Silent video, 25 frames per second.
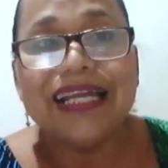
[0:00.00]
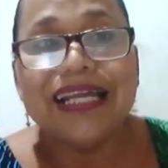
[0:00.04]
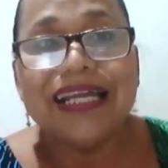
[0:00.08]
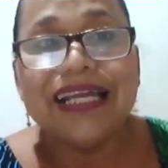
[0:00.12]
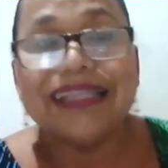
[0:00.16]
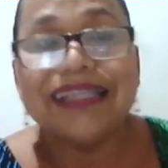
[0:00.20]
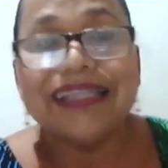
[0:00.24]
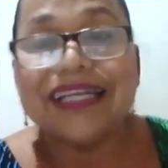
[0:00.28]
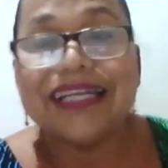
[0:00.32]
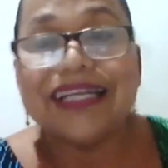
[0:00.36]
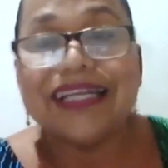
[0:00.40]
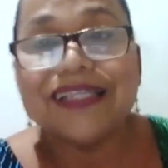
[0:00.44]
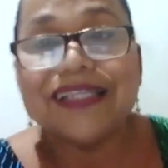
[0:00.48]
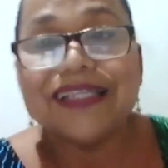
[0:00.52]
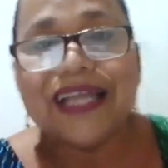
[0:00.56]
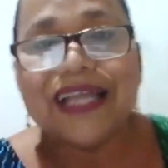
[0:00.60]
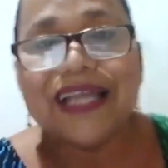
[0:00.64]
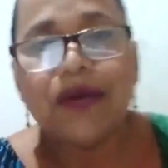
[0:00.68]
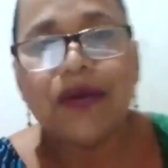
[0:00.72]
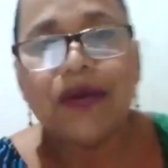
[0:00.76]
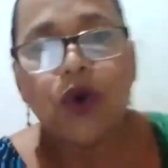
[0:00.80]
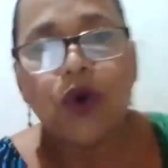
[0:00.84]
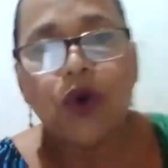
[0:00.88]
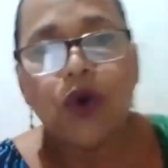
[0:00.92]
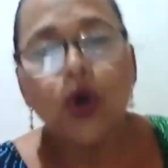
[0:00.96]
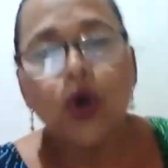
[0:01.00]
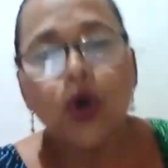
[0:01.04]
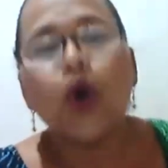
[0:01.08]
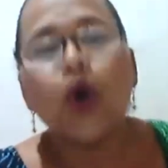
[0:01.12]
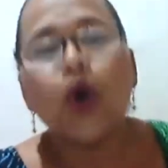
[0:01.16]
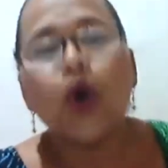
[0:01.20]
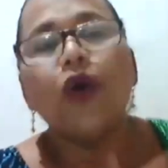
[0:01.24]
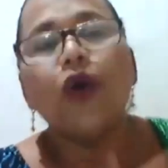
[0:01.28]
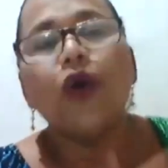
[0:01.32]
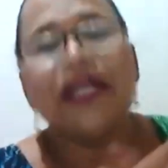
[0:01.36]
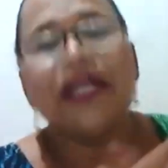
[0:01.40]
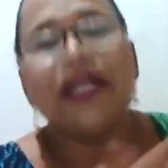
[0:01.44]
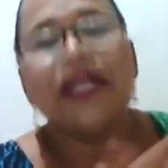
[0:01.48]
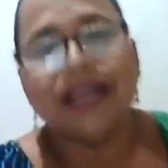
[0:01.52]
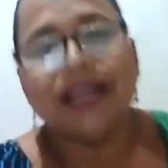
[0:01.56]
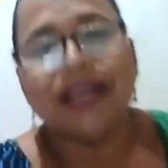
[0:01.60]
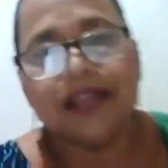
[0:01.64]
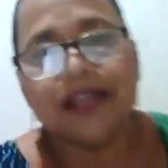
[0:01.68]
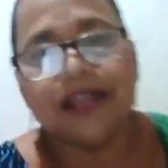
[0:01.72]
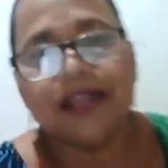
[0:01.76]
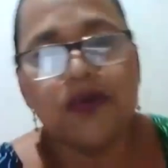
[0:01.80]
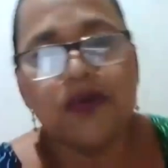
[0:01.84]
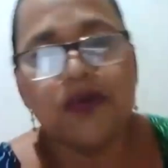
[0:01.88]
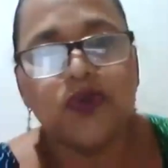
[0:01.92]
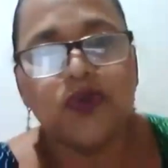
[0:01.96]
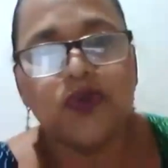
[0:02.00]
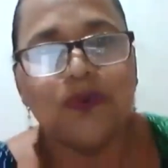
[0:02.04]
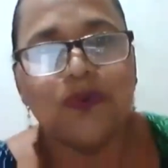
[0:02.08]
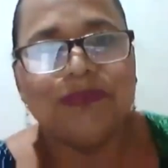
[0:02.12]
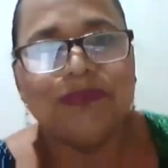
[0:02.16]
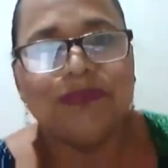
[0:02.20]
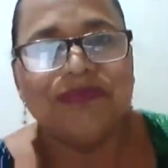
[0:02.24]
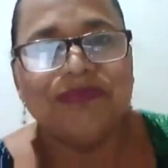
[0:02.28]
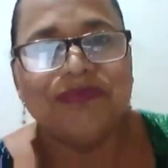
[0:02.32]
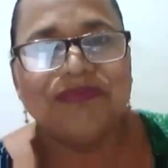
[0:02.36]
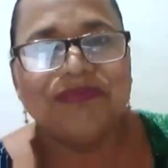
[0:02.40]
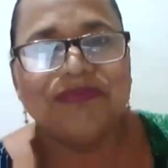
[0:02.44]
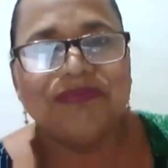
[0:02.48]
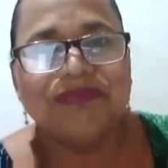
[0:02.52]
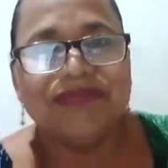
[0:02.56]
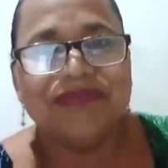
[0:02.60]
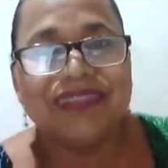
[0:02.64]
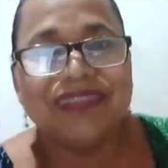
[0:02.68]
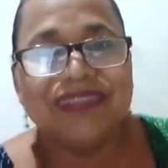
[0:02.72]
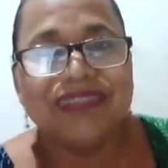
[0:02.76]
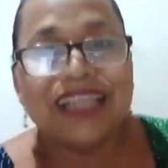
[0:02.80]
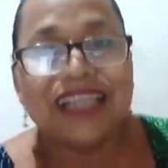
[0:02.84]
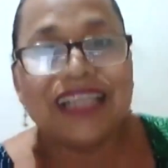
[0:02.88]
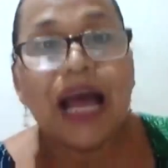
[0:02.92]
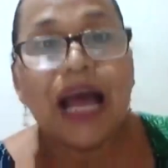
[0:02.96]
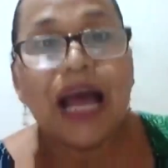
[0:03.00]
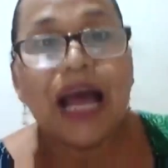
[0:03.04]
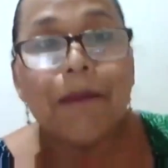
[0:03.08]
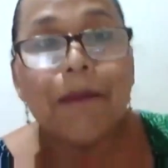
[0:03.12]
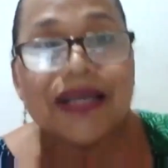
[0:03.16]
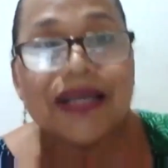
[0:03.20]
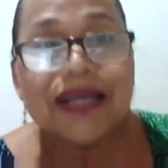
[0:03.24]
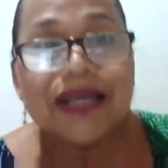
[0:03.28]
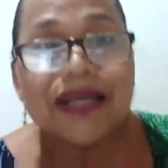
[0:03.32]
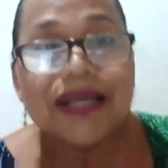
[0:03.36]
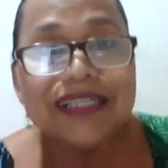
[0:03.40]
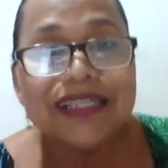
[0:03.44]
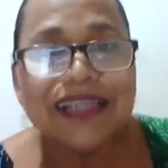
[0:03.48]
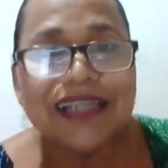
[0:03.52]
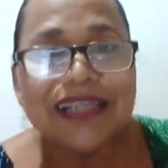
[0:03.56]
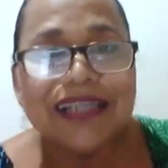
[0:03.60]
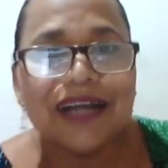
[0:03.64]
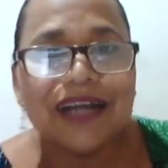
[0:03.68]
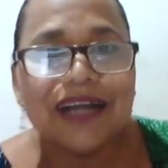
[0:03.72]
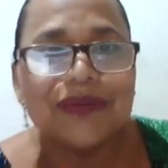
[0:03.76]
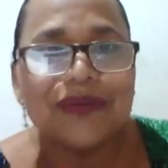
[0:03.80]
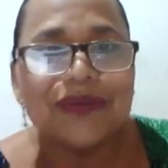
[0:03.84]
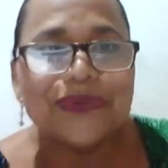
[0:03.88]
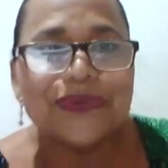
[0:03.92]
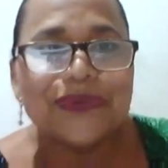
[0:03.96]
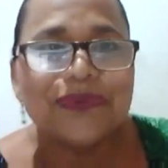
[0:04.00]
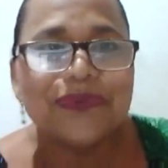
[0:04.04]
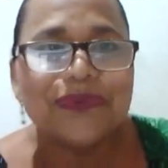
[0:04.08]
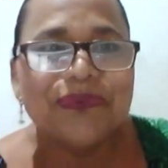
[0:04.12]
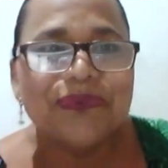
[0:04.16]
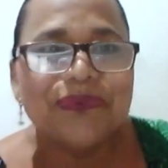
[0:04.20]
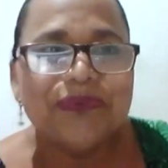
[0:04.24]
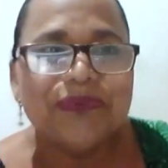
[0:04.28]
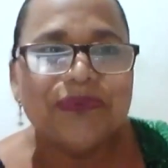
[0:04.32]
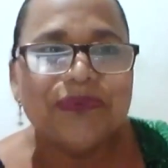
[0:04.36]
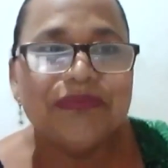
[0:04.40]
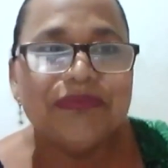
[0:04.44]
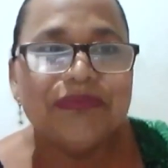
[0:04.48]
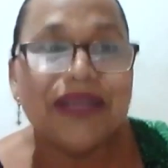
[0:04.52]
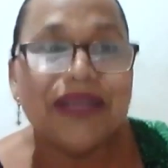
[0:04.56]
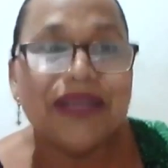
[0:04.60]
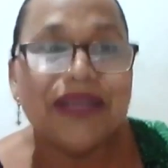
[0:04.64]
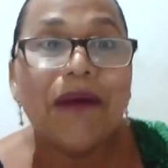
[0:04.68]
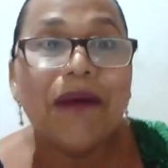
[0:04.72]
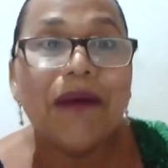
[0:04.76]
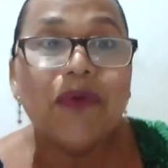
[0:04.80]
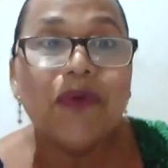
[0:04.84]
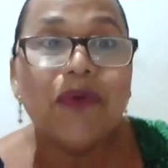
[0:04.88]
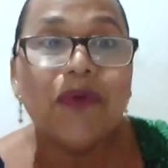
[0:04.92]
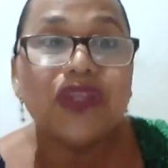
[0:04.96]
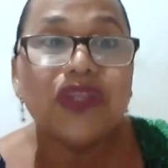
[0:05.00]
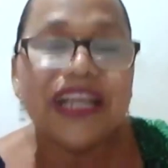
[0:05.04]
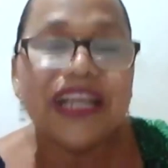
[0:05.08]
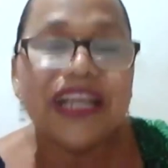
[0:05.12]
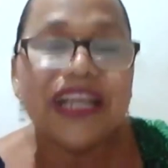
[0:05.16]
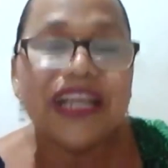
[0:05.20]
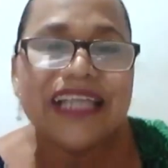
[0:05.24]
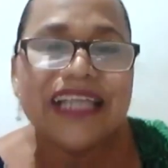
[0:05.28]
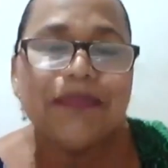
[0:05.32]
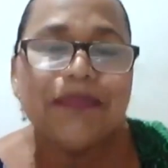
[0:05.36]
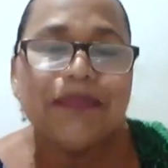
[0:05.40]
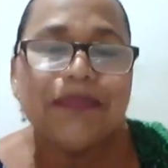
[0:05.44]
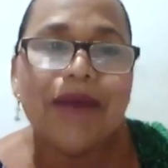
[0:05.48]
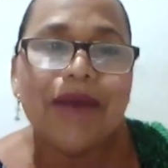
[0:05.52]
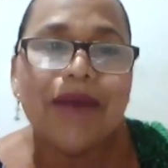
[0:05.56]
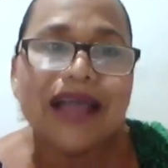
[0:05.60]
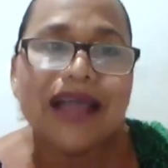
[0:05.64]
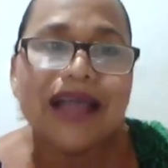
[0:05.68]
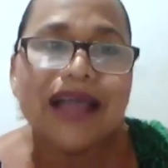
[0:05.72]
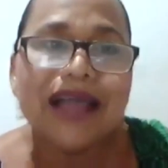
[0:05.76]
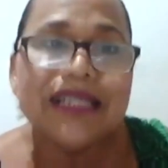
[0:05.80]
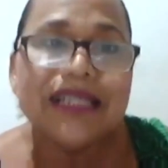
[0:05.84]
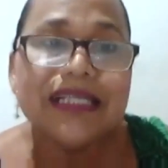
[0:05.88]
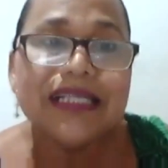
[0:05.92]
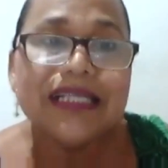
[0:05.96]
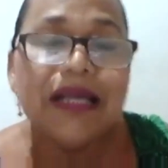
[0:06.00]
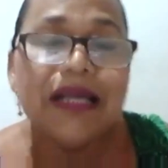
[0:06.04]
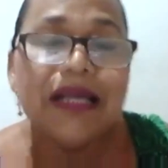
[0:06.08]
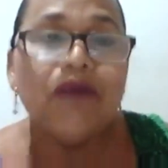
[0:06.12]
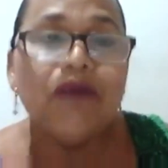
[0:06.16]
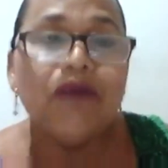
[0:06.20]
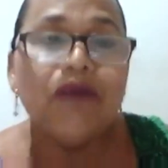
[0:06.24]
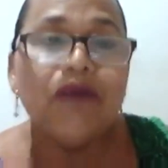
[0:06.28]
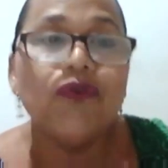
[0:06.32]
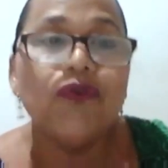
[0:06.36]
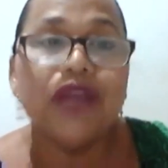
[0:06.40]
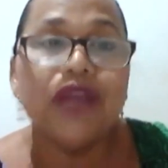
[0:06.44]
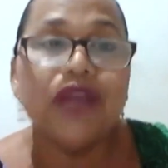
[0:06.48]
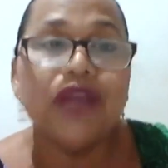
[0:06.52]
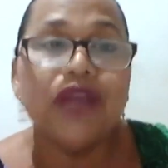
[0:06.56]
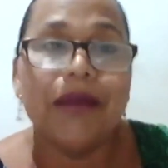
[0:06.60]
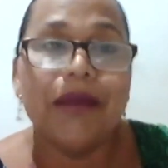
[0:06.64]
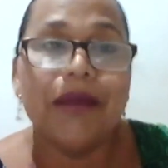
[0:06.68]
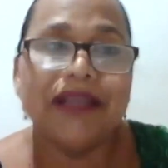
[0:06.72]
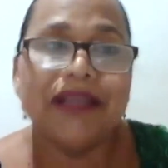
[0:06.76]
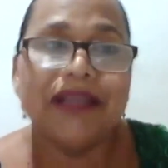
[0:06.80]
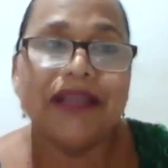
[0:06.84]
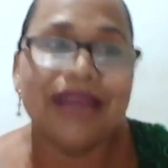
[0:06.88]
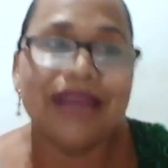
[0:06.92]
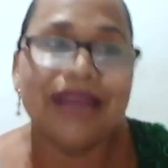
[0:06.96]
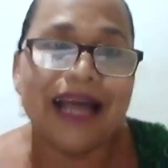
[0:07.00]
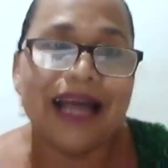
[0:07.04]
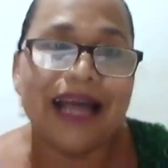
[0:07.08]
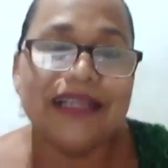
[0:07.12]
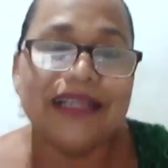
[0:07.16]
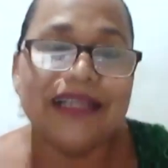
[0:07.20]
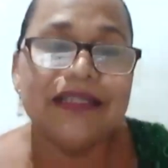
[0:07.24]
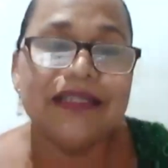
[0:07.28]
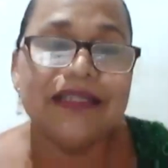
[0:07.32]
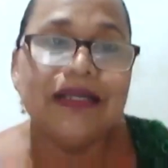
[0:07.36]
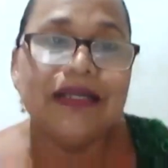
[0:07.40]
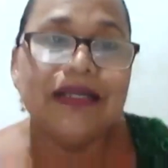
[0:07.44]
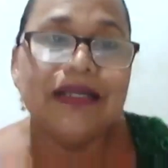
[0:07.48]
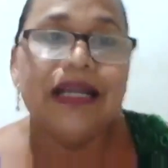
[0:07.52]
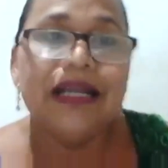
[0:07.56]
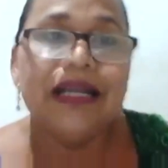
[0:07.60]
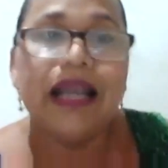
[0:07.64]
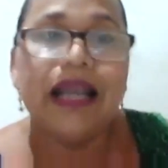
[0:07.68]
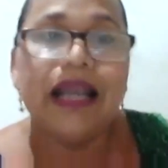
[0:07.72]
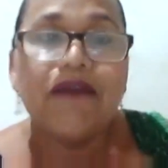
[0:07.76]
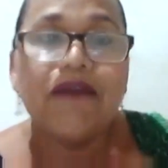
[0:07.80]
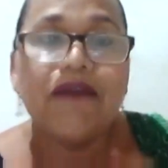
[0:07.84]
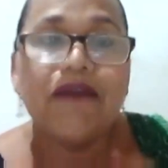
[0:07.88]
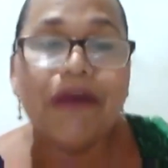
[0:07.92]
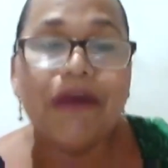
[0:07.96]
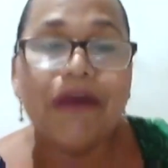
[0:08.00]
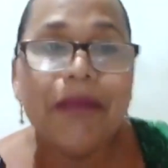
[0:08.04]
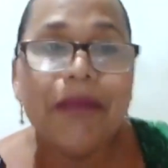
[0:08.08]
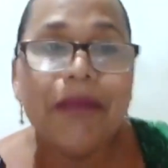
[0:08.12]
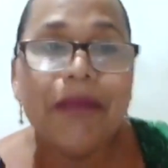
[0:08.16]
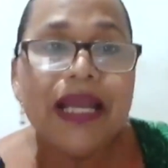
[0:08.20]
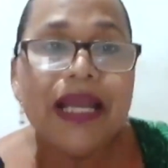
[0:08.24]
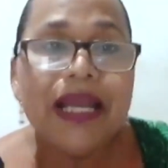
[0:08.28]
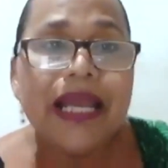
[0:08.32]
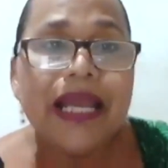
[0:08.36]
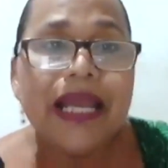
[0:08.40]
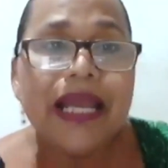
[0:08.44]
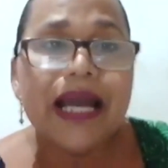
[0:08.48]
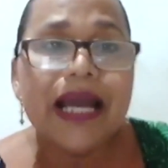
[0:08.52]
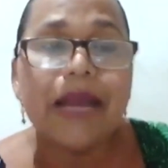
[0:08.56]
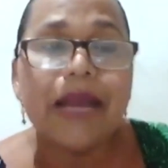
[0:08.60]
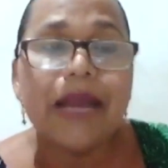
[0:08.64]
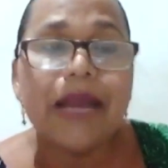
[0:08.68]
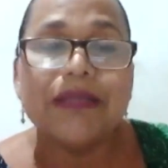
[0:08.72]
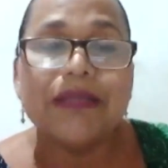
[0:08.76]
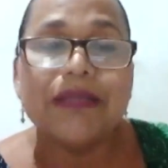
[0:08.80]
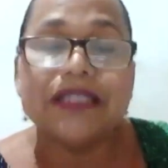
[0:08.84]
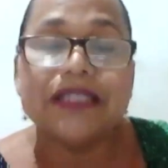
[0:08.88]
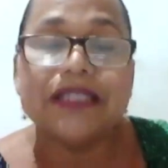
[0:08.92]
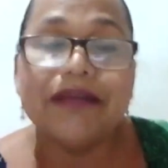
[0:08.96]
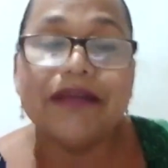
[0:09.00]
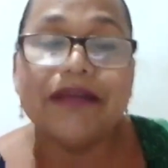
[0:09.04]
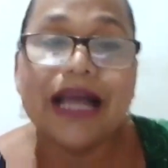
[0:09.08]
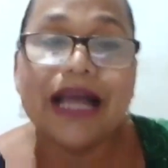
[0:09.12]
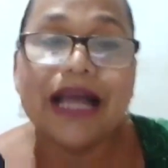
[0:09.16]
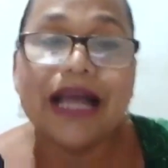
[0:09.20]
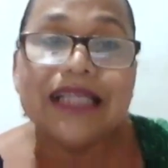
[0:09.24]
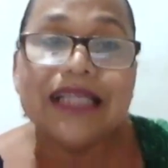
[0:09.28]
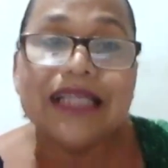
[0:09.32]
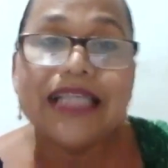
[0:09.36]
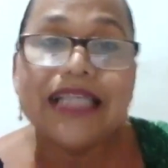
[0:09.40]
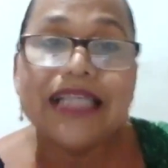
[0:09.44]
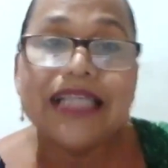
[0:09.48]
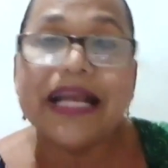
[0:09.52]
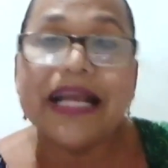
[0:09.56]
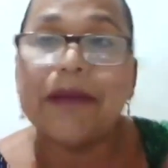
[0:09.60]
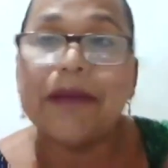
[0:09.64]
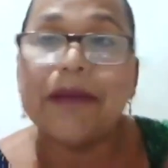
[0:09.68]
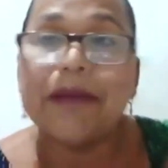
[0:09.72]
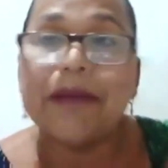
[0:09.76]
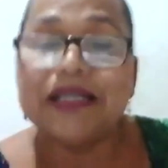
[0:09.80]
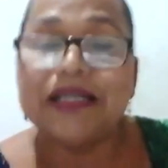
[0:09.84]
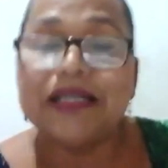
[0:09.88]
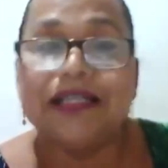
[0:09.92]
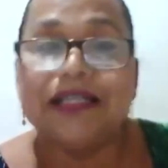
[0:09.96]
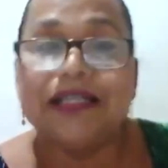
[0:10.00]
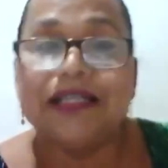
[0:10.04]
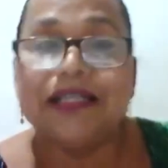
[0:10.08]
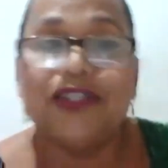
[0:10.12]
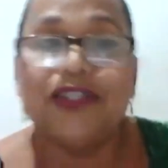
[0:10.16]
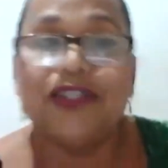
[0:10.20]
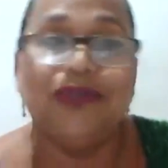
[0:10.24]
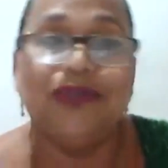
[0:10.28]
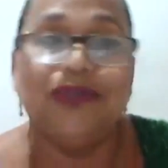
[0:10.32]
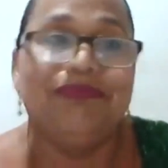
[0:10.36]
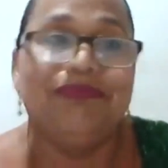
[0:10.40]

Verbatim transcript: Tercero, conectarte a los Zoom. Capacitarnos. Ya vamos tres bases fundamentales. La familia, la perseverancia y capacitación.